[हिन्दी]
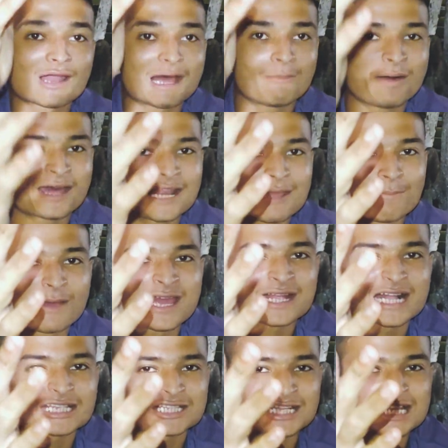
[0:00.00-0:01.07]
हमारे भाई
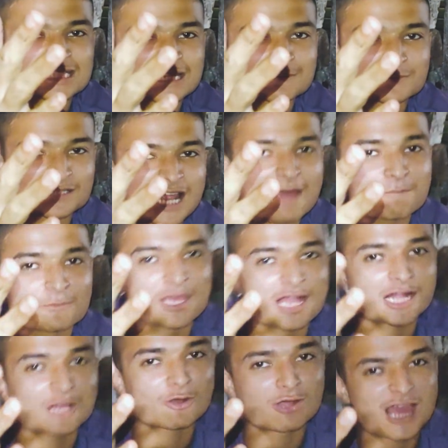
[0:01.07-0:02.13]
का चैनल सब्सक्राइब किया
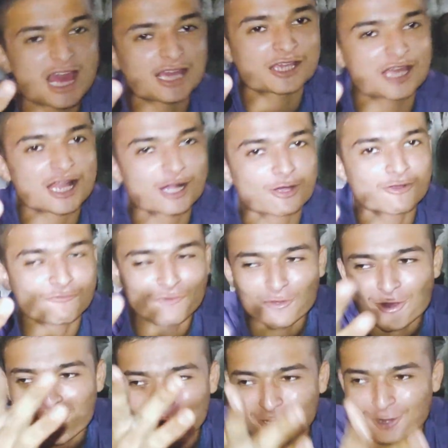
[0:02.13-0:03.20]
करो लाइक किया करो फॉलो